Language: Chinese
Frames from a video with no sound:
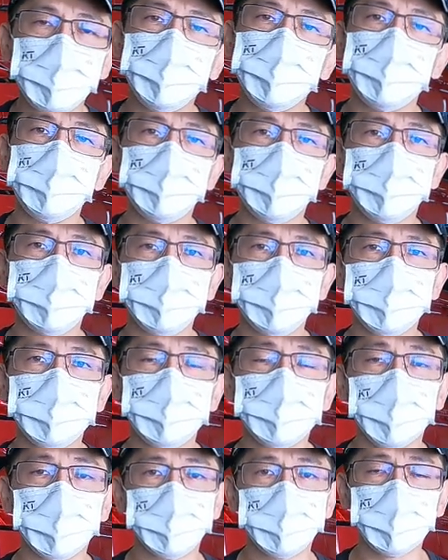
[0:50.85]
过于舒
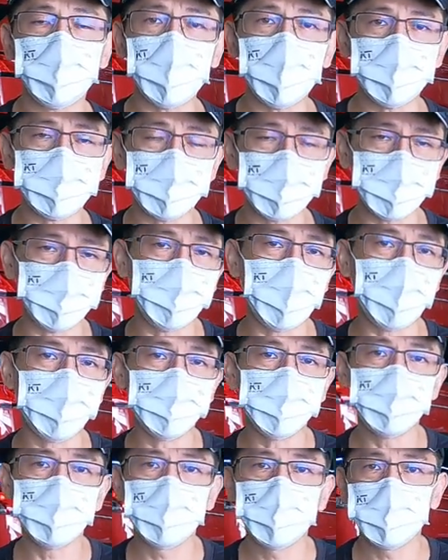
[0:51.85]
适了，虽然底
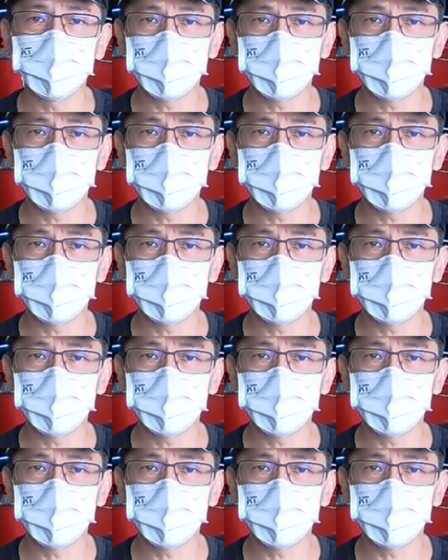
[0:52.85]
盘